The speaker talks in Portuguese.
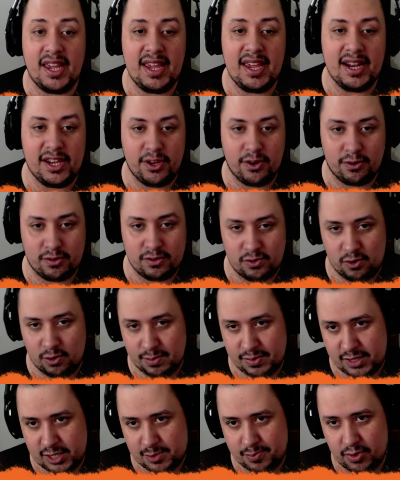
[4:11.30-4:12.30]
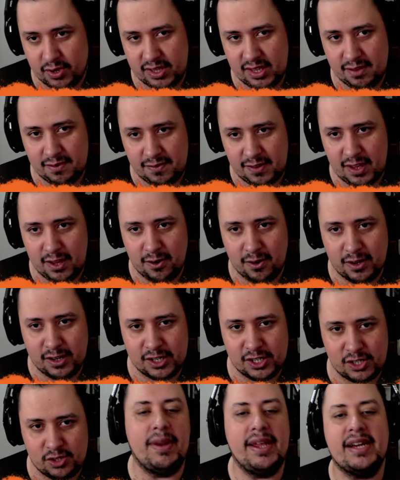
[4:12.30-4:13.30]
Talion, como vocês podem ver,
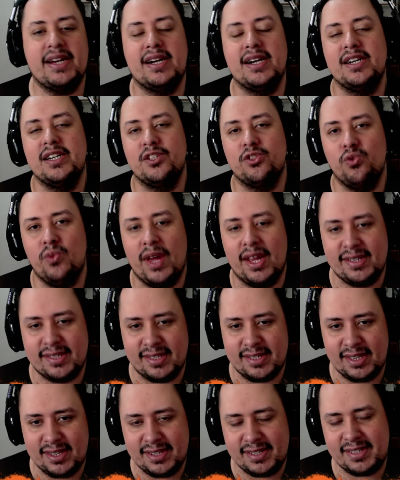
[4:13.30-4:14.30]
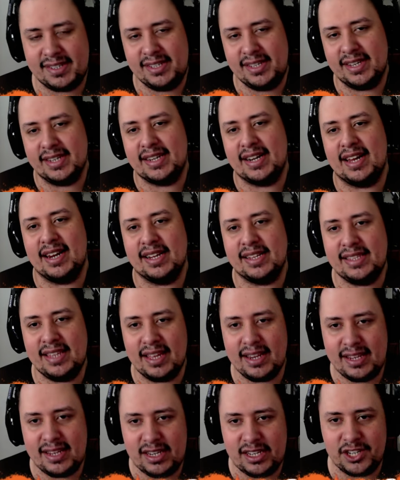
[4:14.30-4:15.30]
ó, publicando essa dancinha
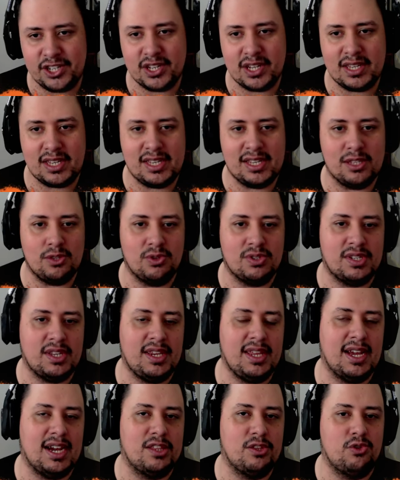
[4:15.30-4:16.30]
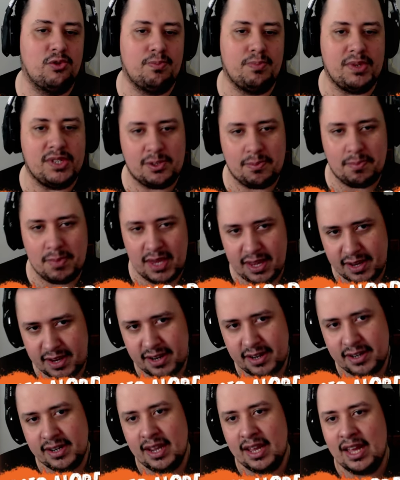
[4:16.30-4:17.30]
característica aqui do seriado do
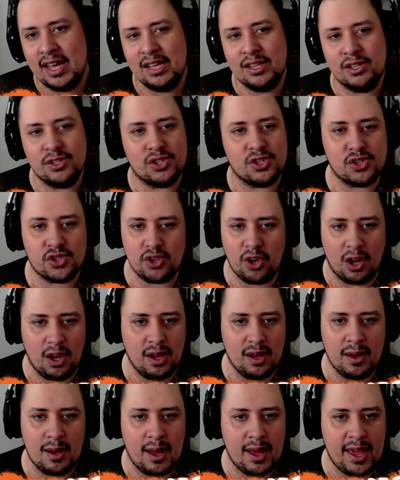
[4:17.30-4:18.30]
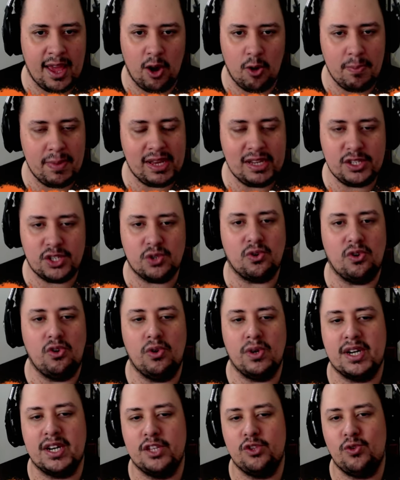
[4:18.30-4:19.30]
Peacemaker, só realmente
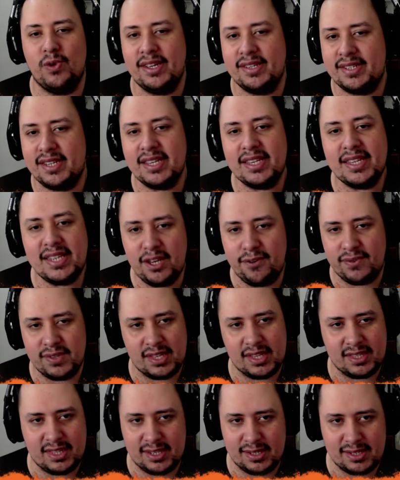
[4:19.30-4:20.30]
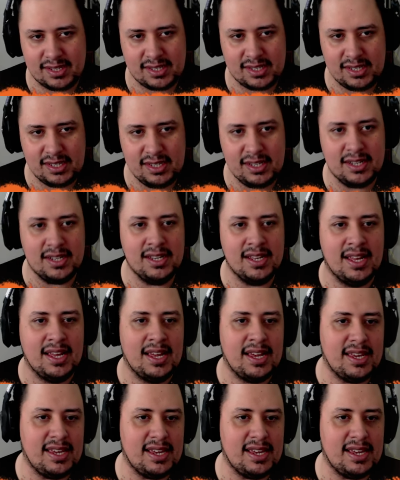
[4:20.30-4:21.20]
colocando esse gif da dancinha